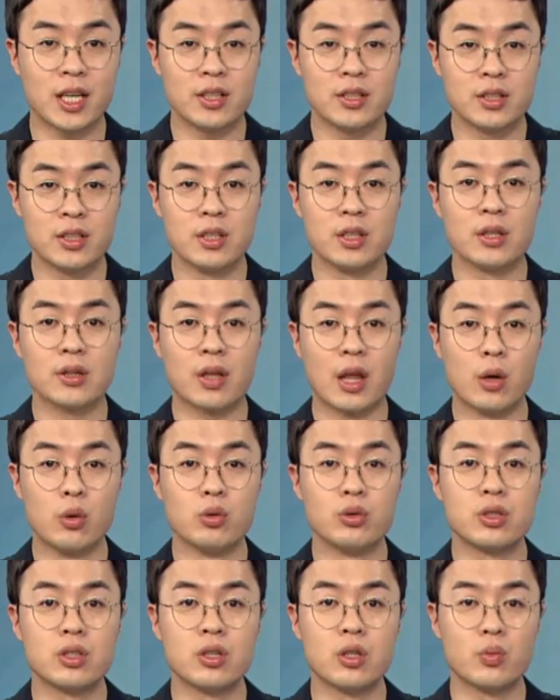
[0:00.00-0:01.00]
않는
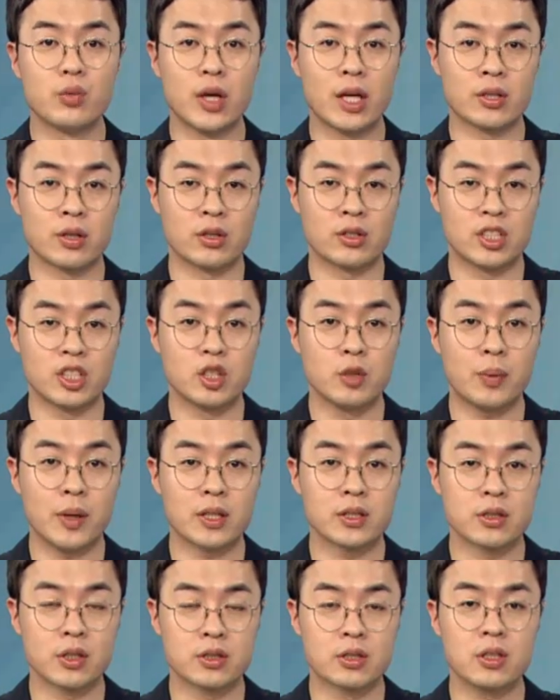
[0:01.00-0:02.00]
대우 등을 위해서
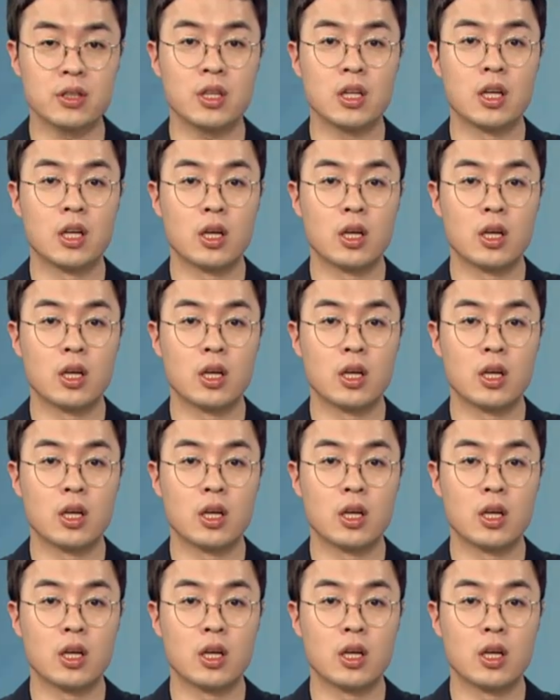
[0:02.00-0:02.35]
지급하는 것은